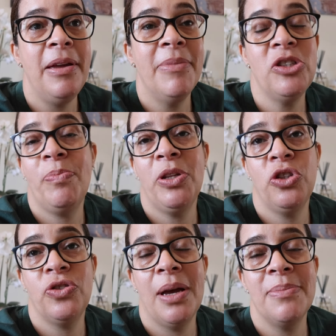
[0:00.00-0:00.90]
mas para
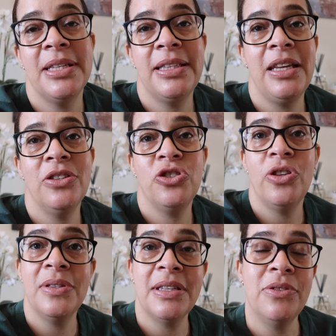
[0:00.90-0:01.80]
nós ficarmos atentos,
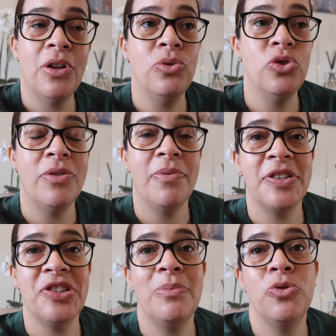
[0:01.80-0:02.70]
não nos, não nos
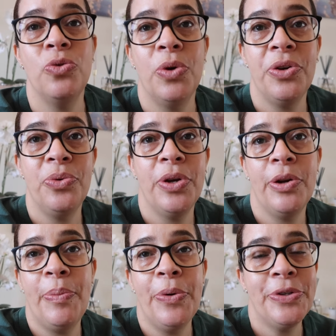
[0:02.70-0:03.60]
afastamos do, do
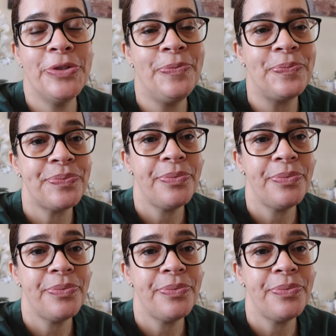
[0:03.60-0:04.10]
aeroporto,